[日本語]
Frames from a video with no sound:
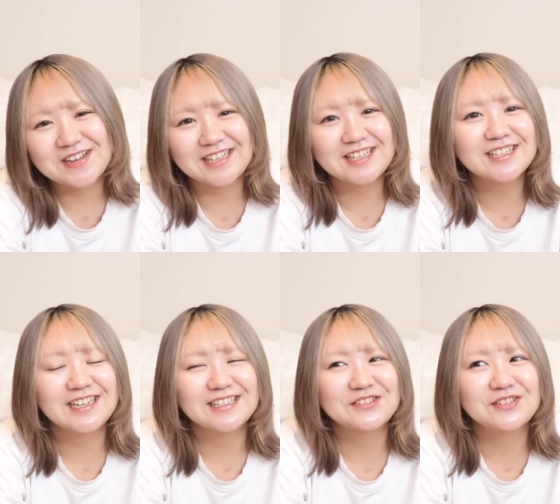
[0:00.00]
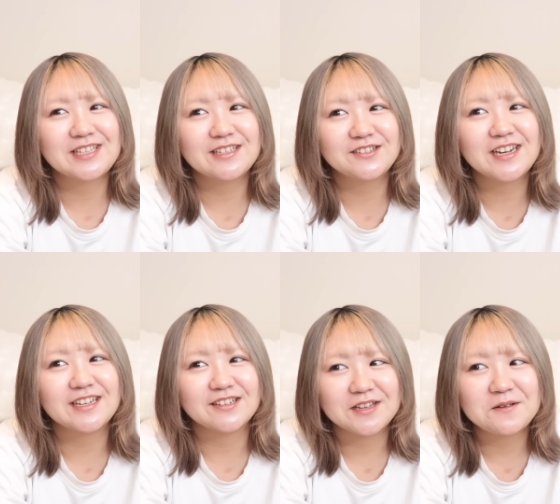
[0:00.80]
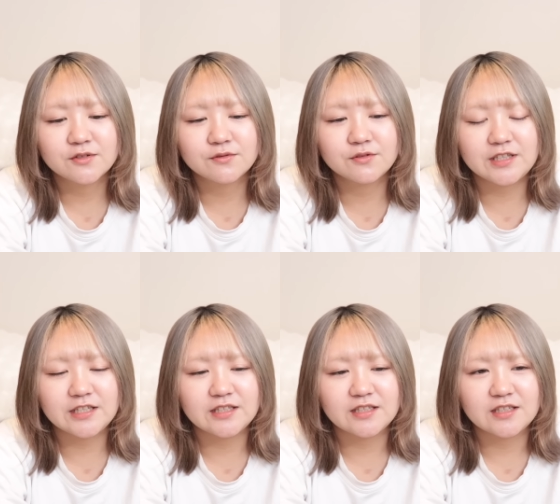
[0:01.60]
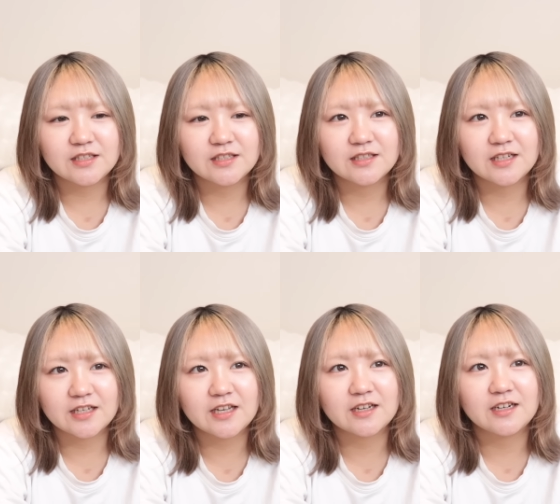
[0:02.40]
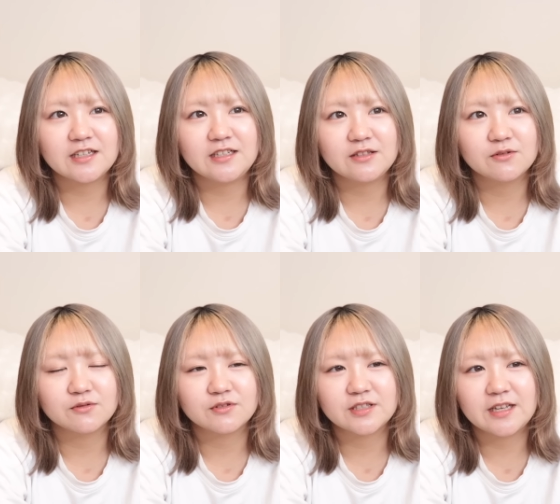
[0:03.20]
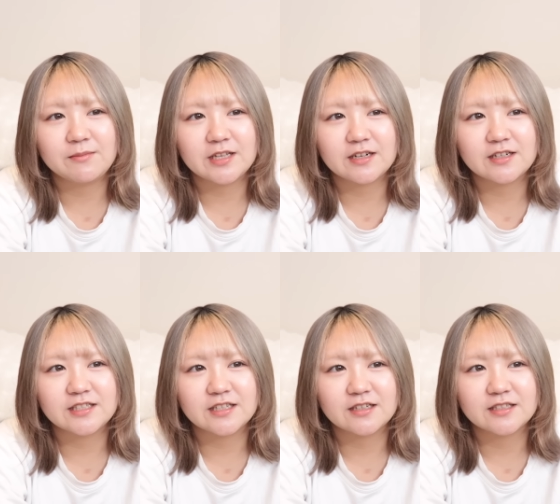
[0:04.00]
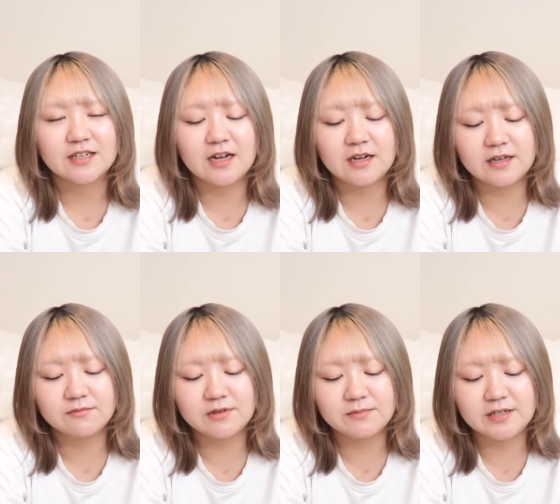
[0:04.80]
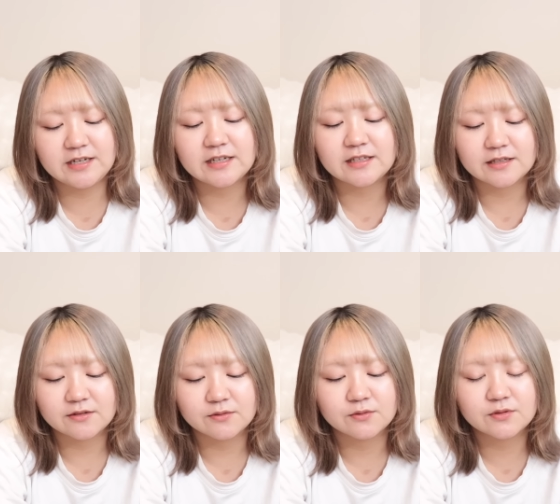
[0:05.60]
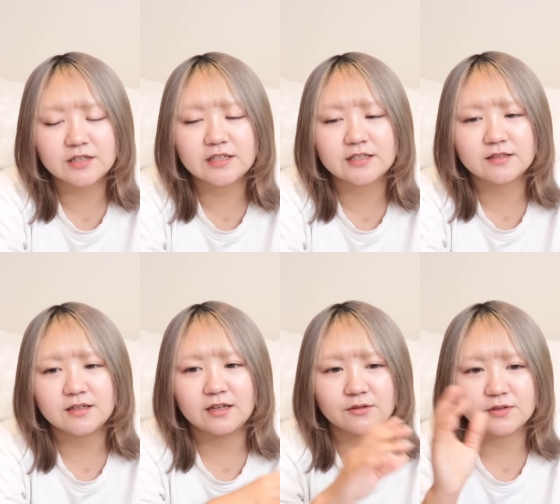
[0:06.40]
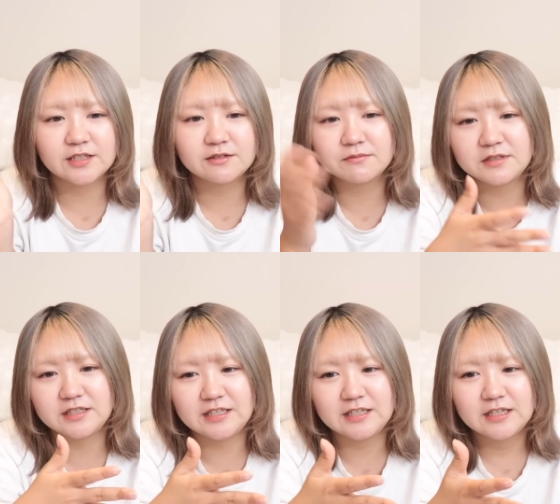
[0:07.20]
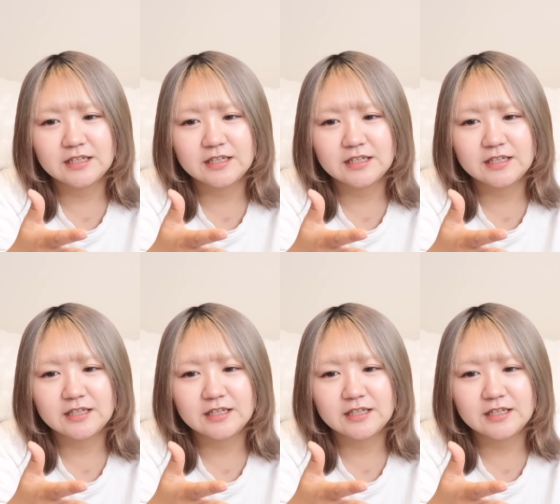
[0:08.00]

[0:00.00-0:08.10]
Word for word: まあやってた時ぐらいなんねその時だけ会員登録してみたいな感じだからさアーカイブは見れないんだけどこの間あの久しぶりに